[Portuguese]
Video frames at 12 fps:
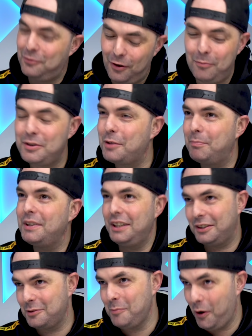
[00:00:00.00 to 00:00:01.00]
Vou-me
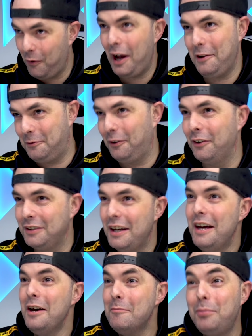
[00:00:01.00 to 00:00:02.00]
despedir do meu iPhone
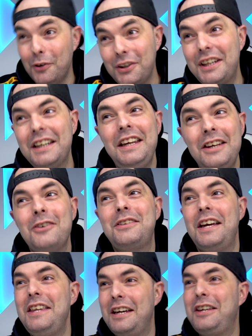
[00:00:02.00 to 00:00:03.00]
porque eu
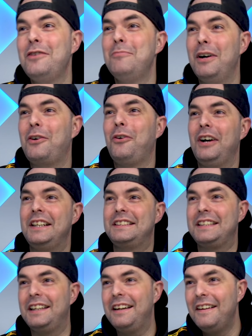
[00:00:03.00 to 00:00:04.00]
tenho aqui uma
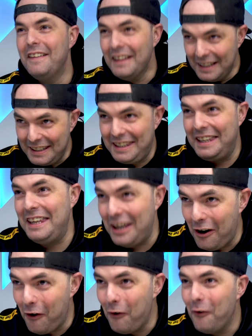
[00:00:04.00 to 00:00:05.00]
coisa que
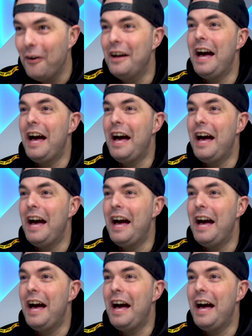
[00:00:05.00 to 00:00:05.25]
eu